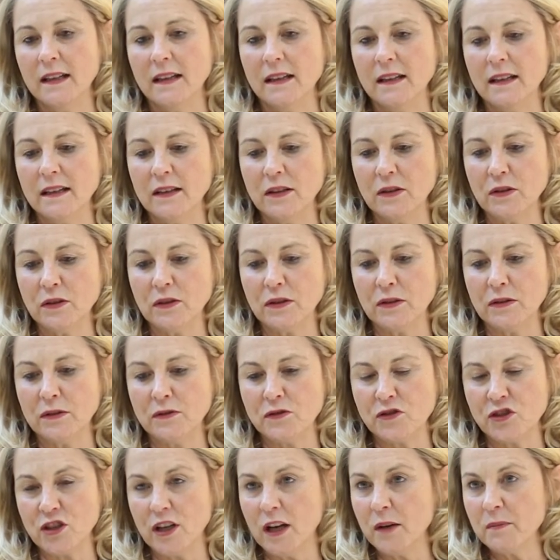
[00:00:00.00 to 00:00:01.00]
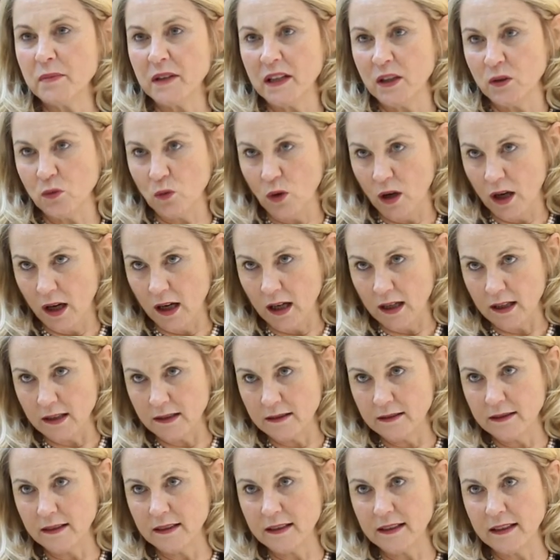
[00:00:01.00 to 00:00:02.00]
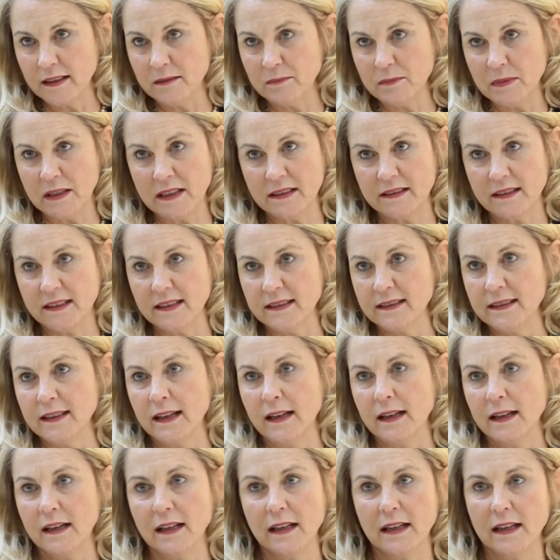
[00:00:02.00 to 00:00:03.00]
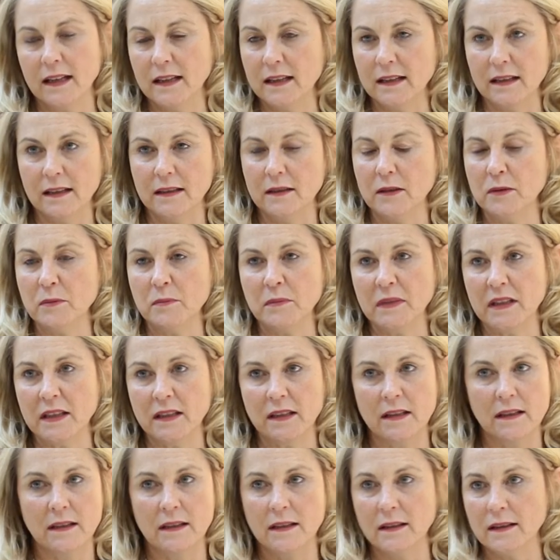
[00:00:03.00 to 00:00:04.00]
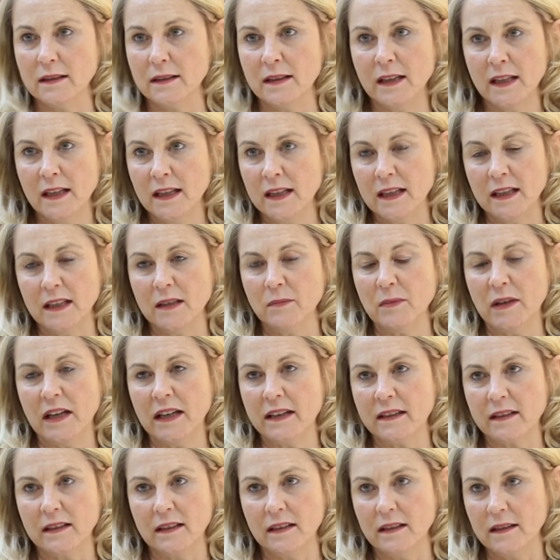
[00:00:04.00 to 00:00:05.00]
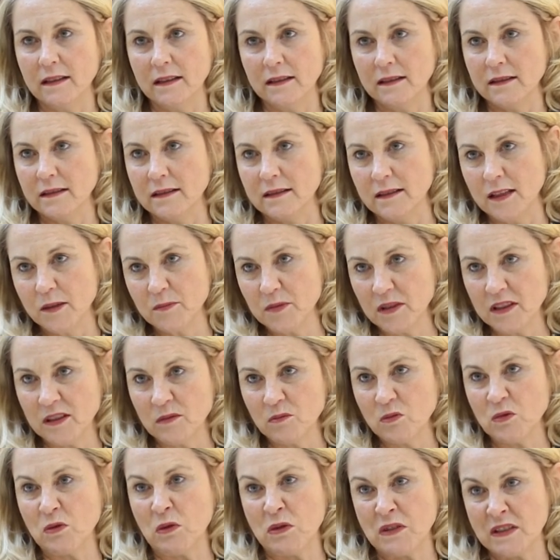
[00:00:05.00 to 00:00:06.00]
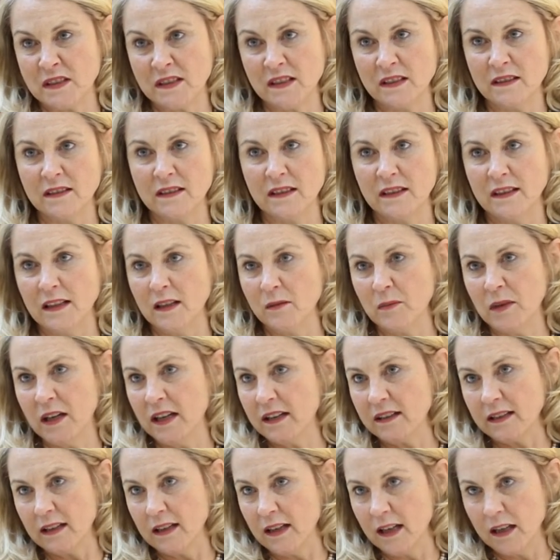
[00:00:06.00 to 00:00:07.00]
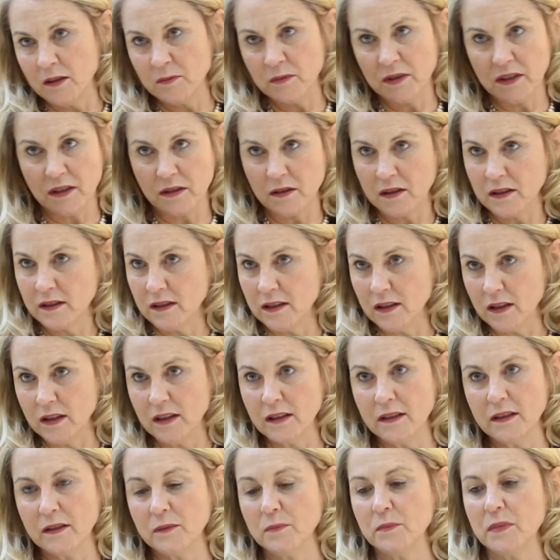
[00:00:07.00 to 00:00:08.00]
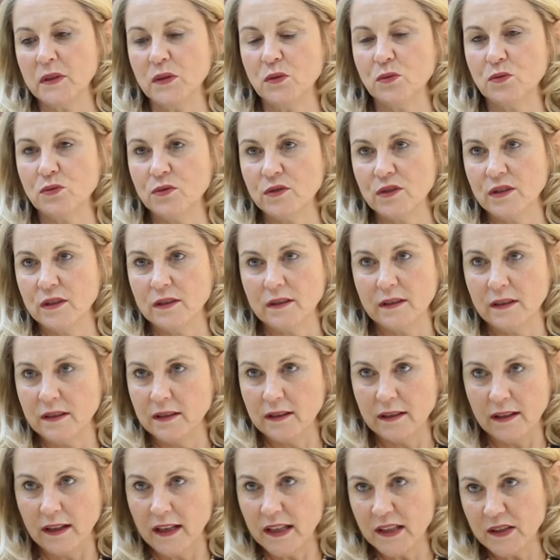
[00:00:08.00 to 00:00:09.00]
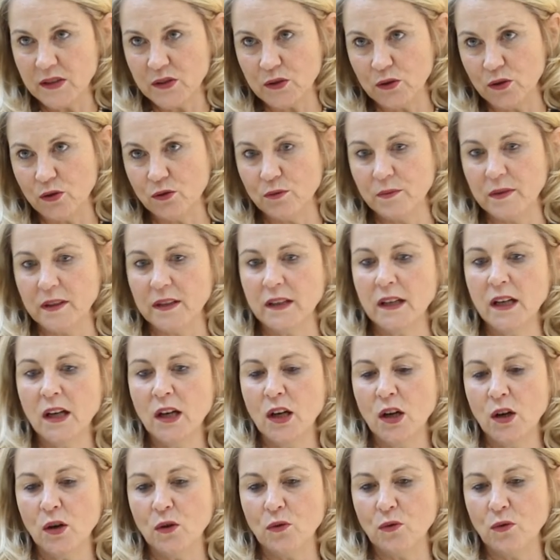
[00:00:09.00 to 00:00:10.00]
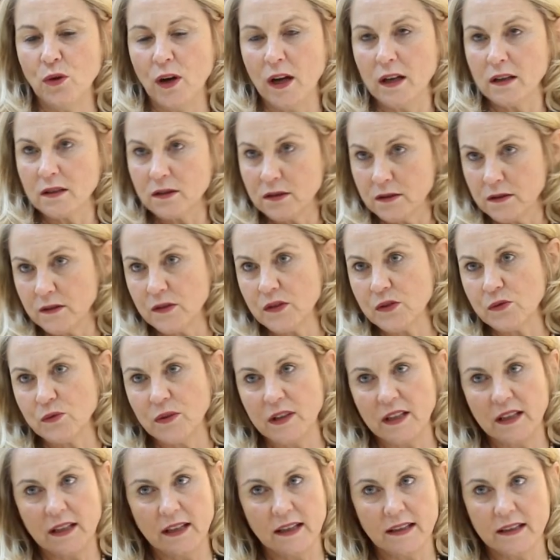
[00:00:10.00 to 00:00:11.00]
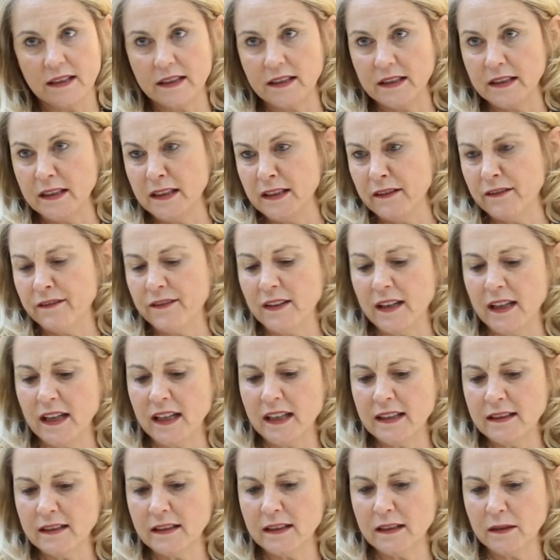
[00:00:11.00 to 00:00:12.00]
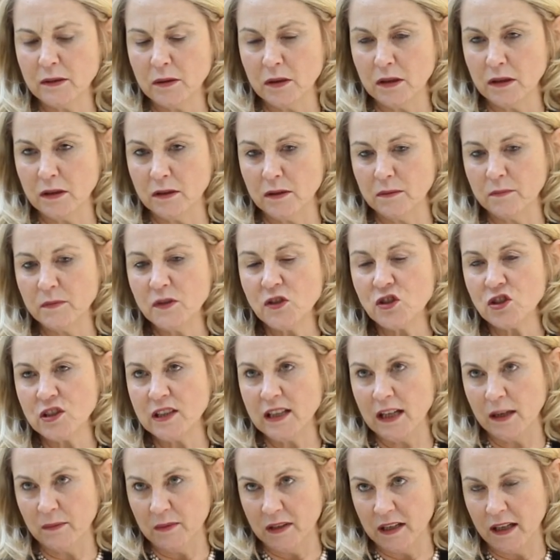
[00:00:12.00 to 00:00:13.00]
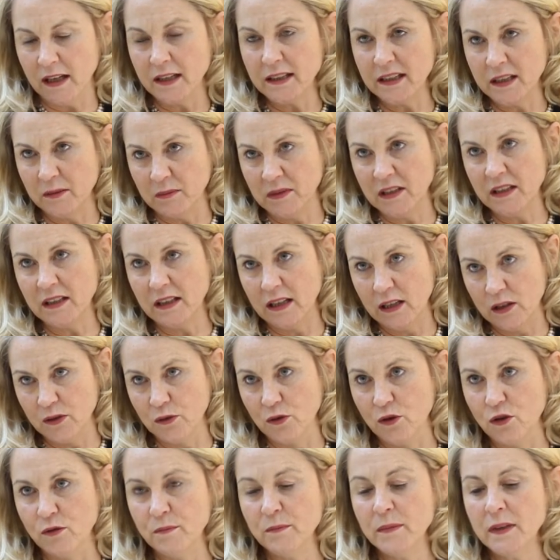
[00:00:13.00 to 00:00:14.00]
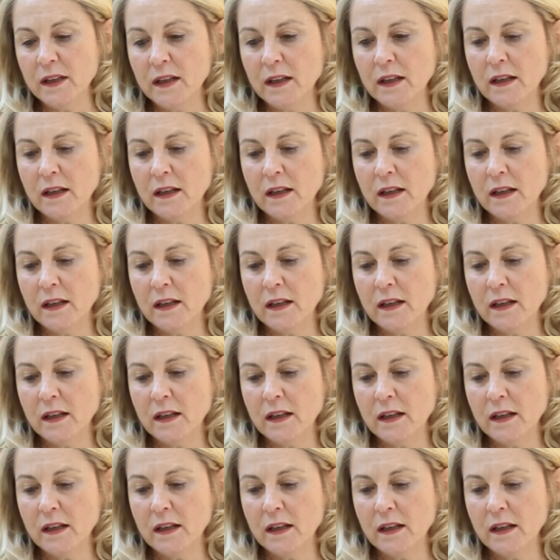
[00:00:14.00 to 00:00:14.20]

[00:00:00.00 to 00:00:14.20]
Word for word: الشعب آه، كان واحد كان بيقدر يتنقل من آه، البحر الابيض المتوسط الى البحر الاحمر بدون اي صعوبه وعلى القدس والى اخره فهيدي مشكله عم نعاني منها اليوم